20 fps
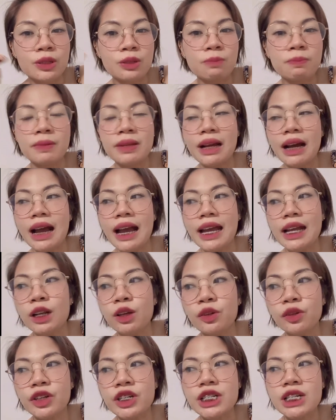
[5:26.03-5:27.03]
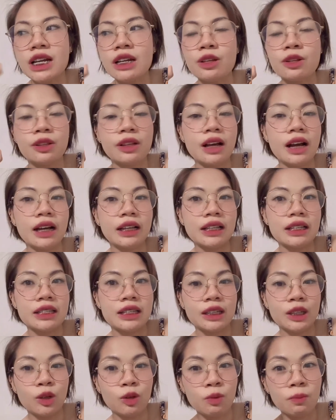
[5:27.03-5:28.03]
pinakain ko na siya yun kakatas
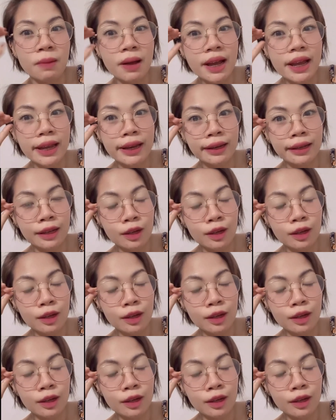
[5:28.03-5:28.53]
niya kumain